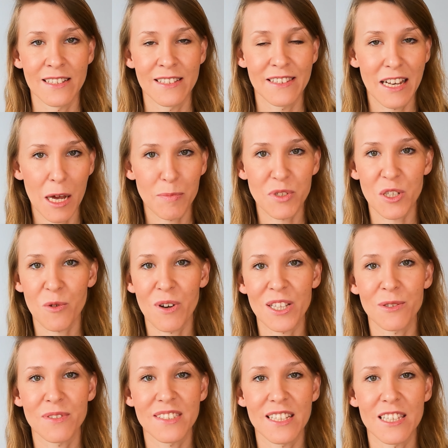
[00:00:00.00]
Dla
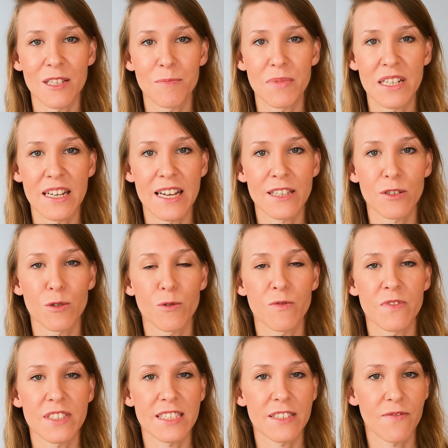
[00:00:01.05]
przykładu ceny
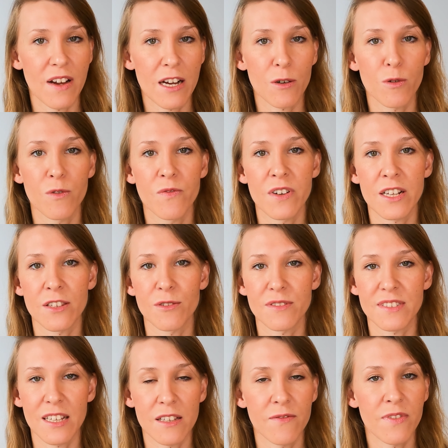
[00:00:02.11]
biletów z Vancouver do
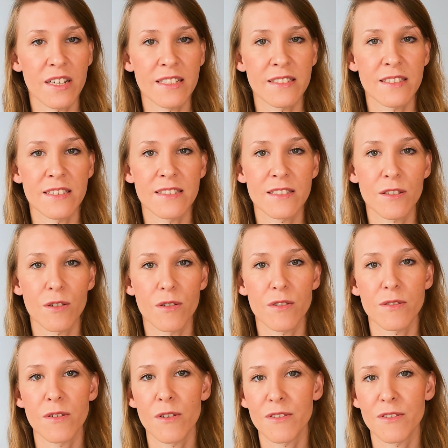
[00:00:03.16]
San Francisco,